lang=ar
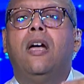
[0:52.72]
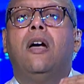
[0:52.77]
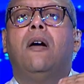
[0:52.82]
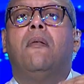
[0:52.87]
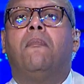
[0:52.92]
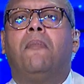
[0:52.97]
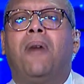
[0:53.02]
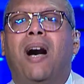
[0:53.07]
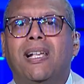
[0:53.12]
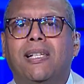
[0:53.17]

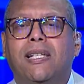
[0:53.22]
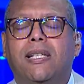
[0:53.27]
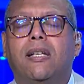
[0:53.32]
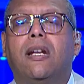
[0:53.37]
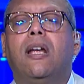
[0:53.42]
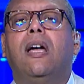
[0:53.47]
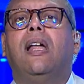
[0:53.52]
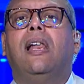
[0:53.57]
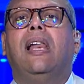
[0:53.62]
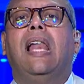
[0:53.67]
مصر
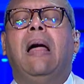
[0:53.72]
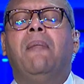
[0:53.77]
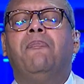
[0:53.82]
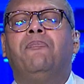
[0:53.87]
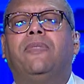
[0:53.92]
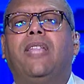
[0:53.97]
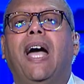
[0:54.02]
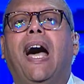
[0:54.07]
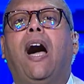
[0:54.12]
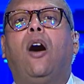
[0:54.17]
لم
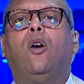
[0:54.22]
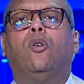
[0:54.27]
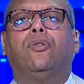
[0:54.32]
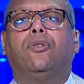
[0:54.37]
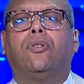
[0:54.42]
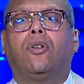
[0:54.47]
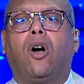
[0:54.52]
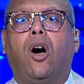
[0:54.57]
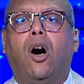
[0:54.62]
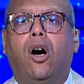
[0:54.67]
تعد
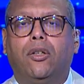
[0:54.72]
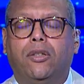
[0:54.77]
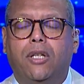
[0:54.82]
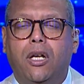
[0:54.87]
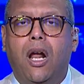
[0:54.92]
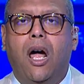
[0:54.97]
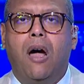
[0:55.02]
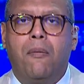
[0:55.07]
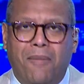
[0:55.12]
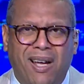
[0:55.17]

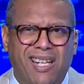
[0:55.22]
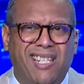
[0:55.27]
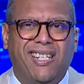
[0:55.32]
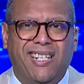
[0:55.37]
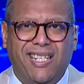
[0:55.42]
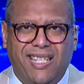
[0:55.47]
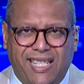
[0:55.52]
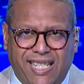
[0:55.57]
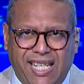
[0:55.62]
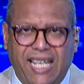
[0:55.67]
قادره مصر
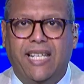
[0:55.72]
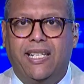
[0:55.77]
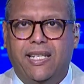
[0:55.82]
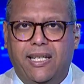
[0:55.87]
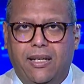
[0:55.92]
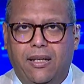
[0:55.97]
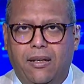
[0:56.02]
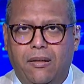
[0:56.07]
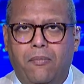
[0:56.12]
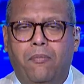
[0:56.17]

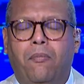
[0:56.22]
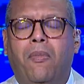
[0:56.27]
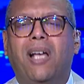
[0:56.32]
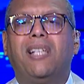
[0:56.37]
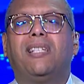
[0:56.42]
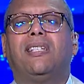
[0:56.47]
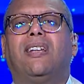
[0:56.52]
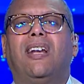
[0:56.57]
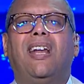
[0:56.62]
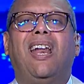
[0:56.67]
السيسي
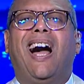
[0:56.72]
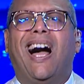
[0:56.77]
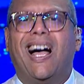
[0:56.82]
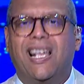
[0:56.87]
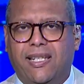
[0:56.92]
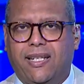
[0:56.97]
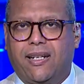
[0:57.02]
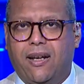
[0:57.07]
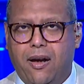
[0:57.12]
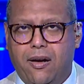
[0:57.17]
مصر
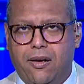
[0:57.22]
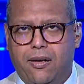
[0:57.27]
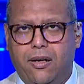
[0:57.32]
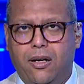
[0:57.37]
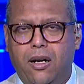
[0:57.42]
العسكر